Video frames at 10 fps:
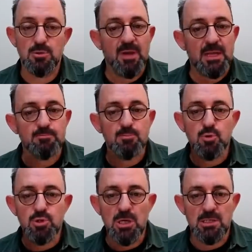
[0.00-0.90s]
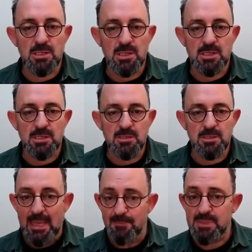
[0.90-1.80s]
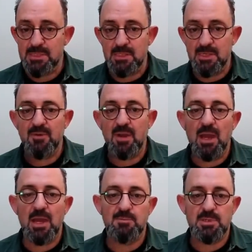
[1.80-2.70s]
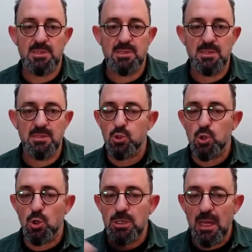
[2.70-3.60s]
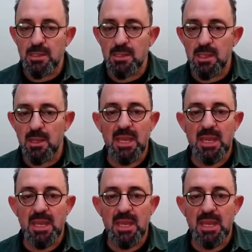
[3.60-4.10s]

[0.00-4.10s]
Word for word: Fakat bu canlıların hepsinin ve her birinin kökende